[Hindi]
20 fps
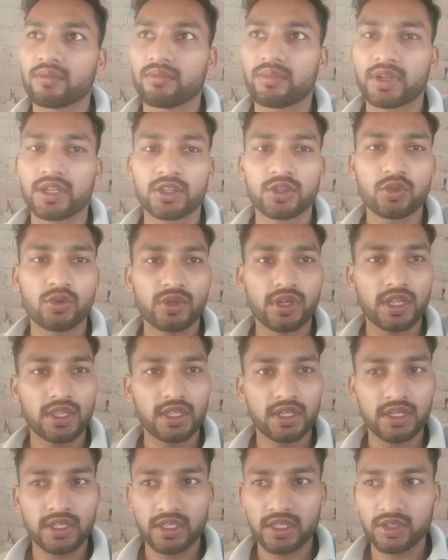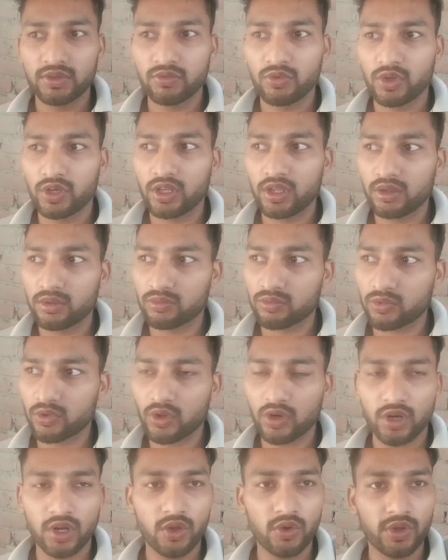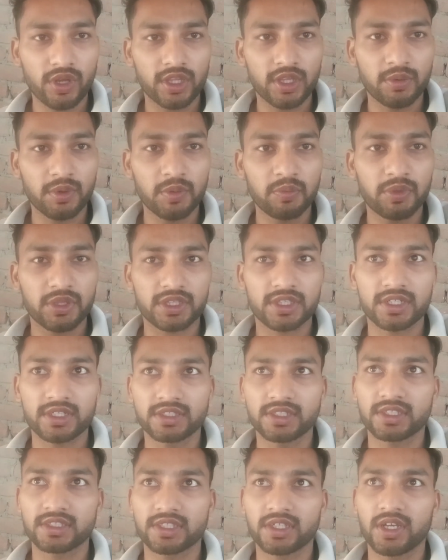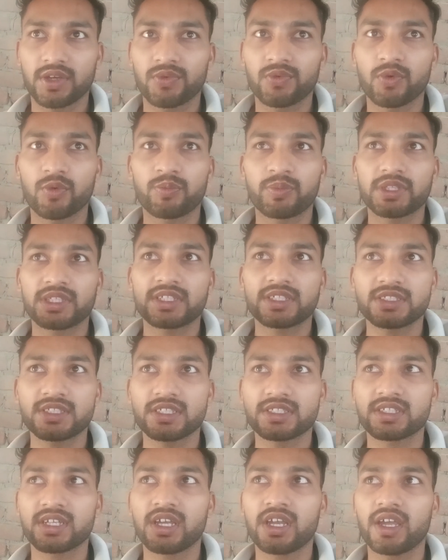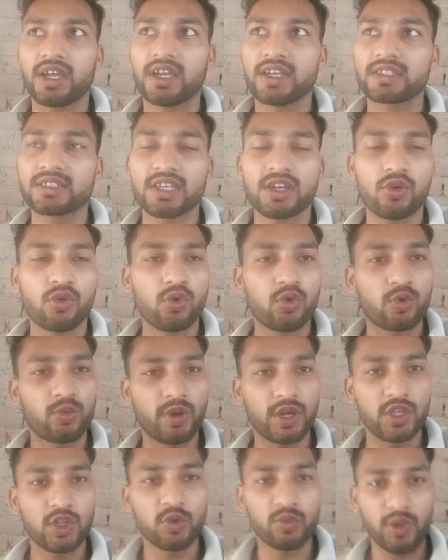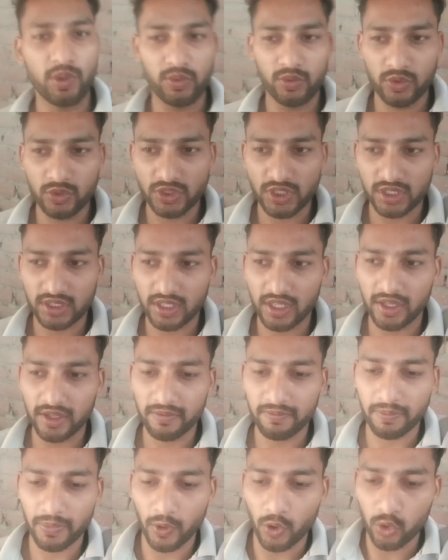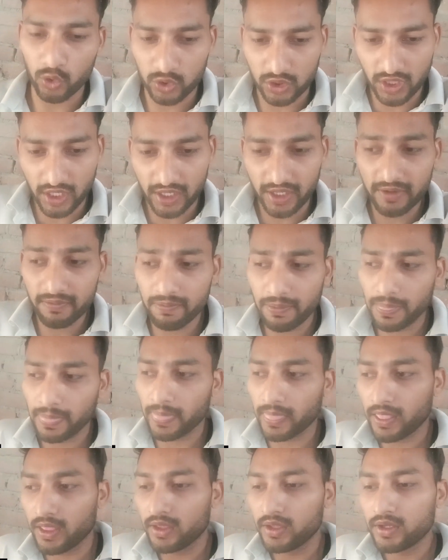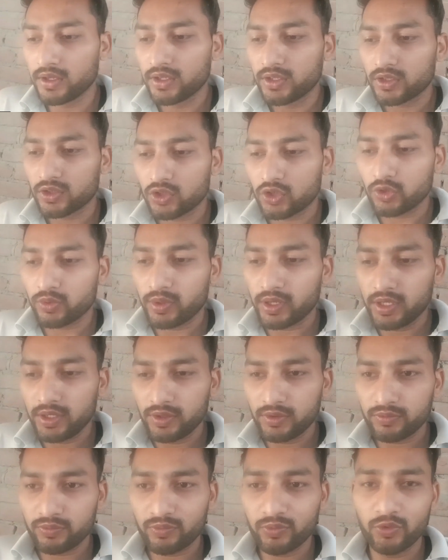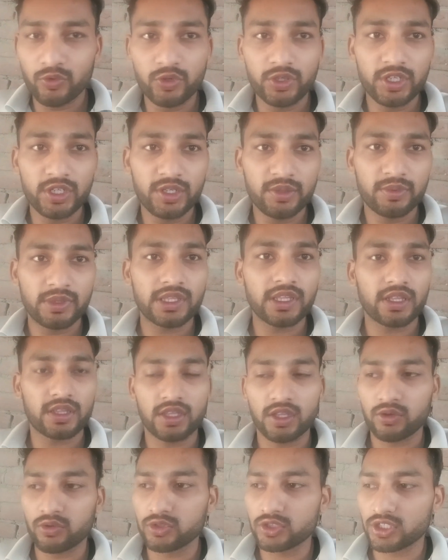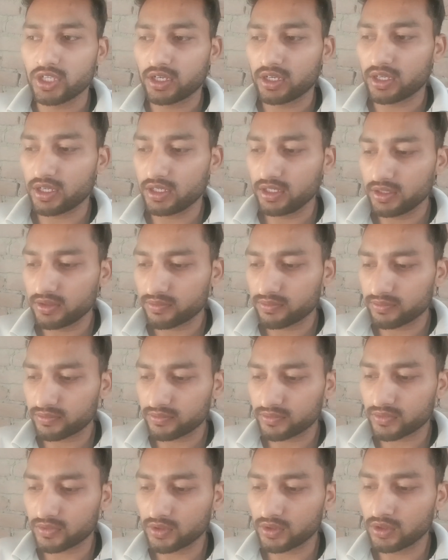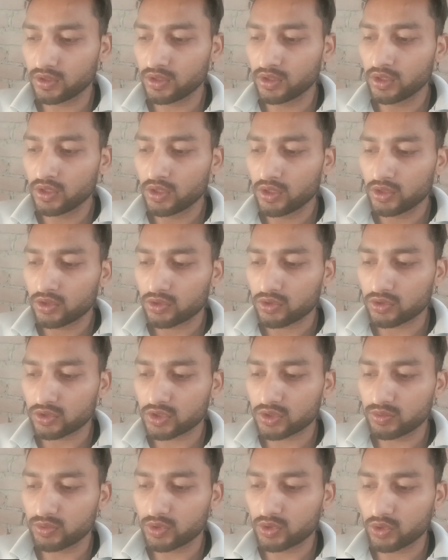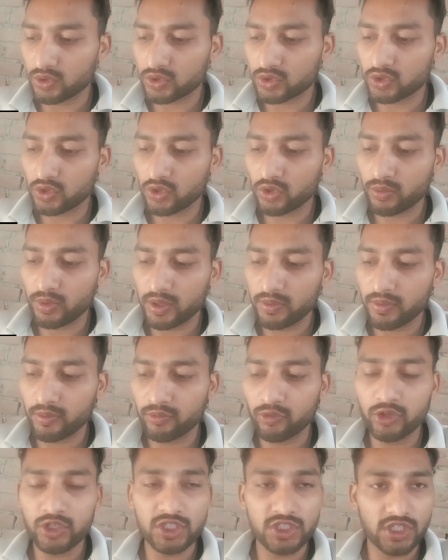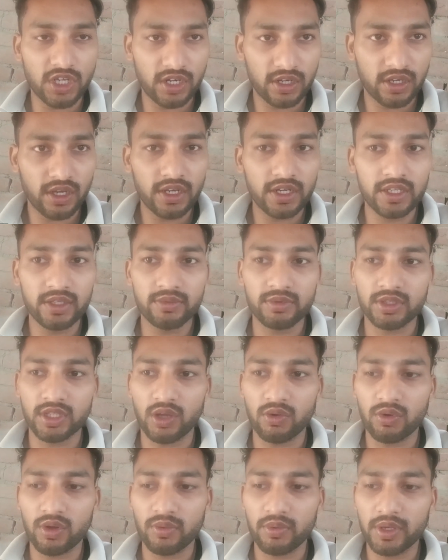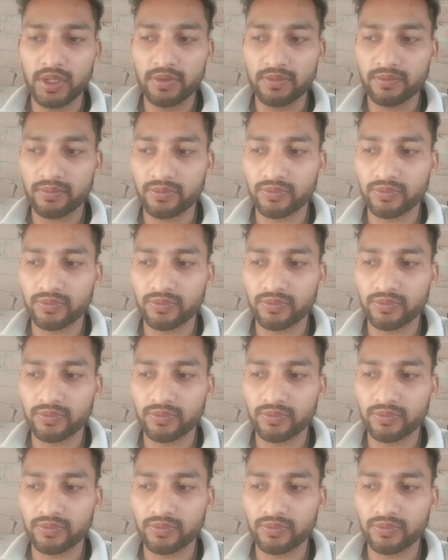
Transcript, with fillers: बन तो गया था लेकिन वो है ना कोरोना हो गया था भाई पत्थर जैसा वो पत्थर जैसा ऐसा और भाइयों पे भी हो जाता है होता है तो भाई पूरी नहीं बताता कोई जानकारी तो सभी दोस्तों को भाई मैं पूरी जानकारी ही बताऊंगा भाई